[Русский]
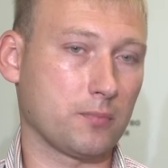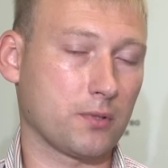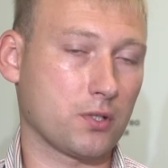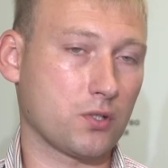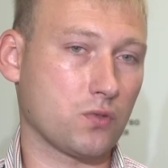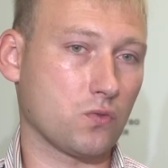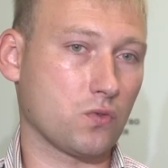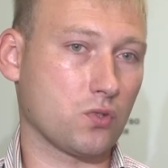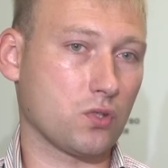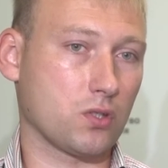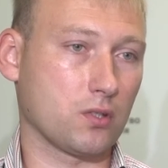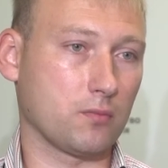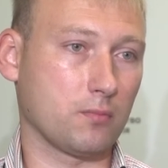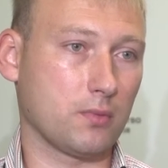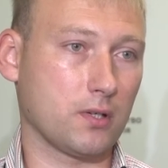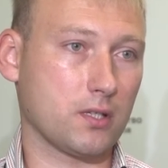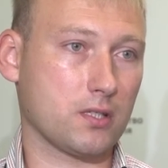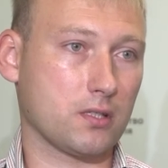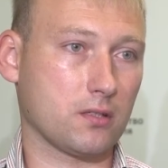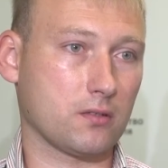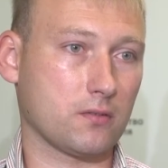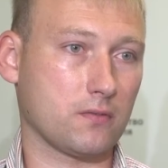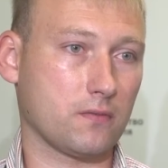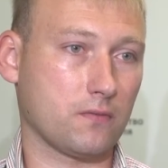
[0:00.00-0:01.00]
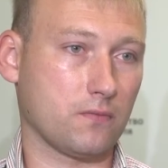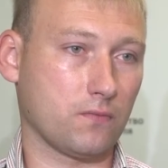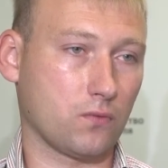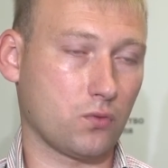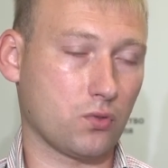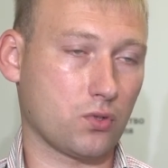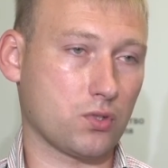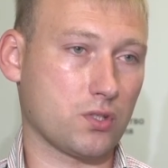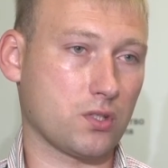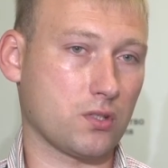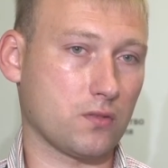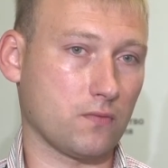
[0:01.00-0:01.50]
производственной базы в
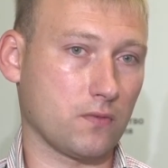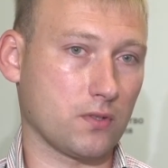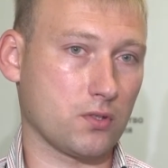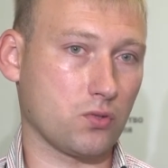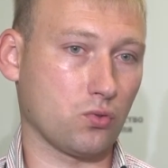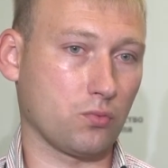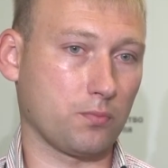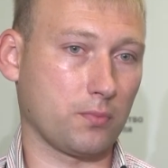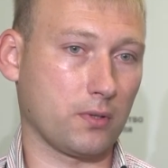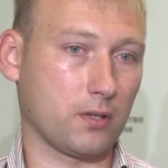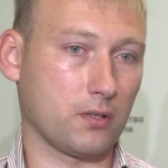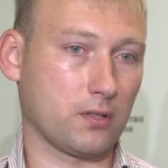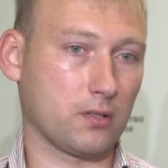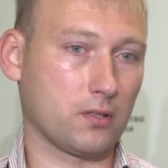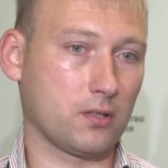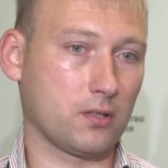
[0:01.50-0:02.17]
городе Севастополь.